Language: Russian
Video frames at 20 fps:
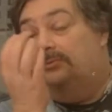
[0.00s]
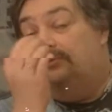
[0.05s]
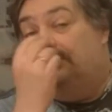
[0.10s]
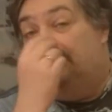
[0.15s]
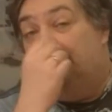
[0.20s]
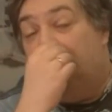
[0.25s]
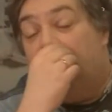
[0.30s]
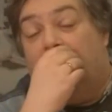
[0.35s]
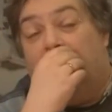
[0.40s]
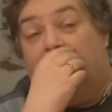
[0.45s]
Вот,
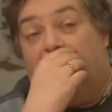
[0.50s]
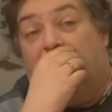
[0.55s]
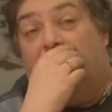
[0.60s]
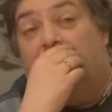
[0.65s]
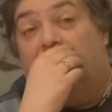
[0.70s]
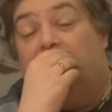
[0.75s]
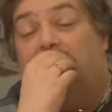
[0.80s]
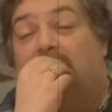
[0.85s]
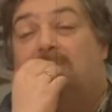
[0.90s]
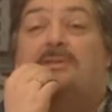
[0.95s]
э, да,
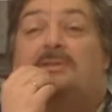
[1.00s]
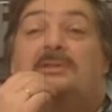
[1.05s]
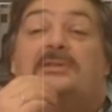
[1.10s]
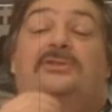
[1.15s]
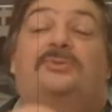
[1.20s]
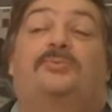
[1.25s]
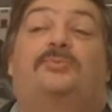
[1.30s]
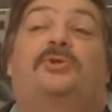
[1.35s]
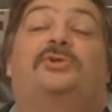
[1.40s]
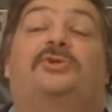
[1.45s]
это
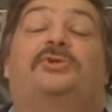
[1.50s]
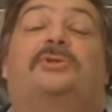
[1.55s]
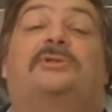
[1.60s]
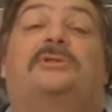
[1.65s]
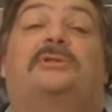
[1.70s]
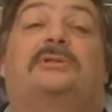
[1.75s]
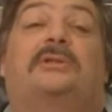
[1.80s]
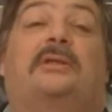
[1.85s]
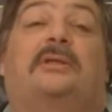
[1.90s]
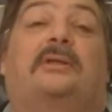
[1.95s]

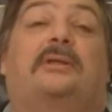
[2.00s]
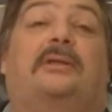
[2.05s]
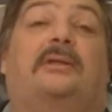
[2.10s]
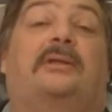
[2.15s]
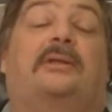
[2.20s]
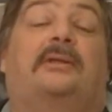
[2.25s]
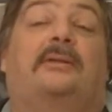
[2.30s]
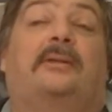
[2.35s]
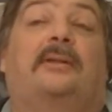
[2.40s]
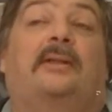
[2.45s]
неизбежность такая.